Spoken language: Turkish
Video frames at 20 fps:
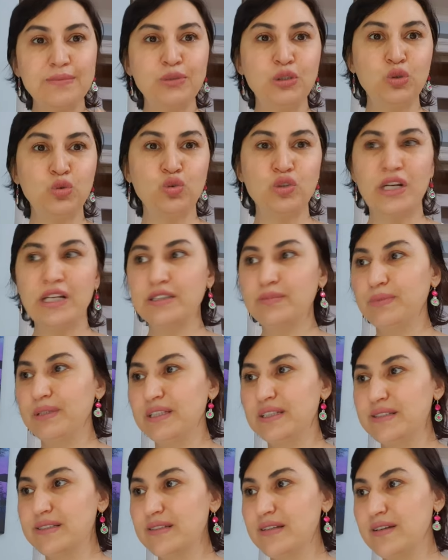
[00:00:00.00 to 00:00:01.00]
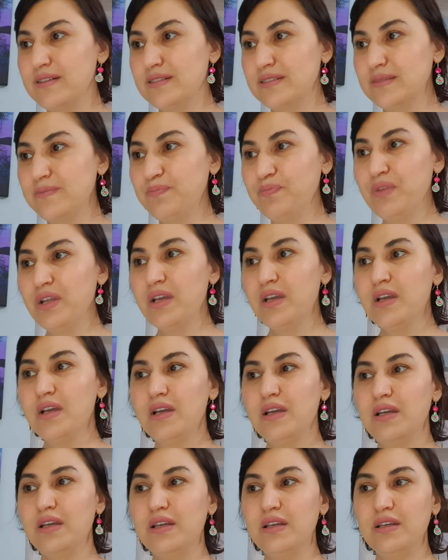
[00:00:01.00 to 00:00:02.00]
bir düzeltmeniz lazım.
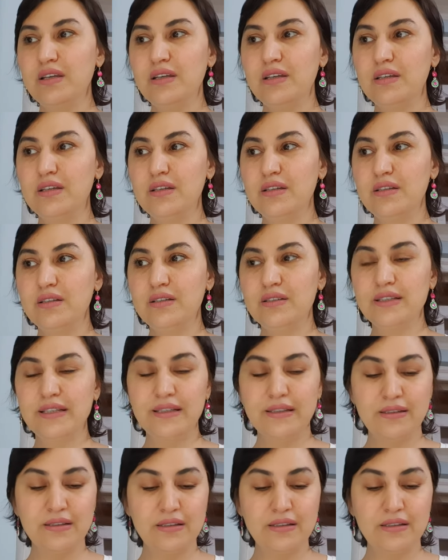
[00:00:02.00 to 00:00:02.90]
E,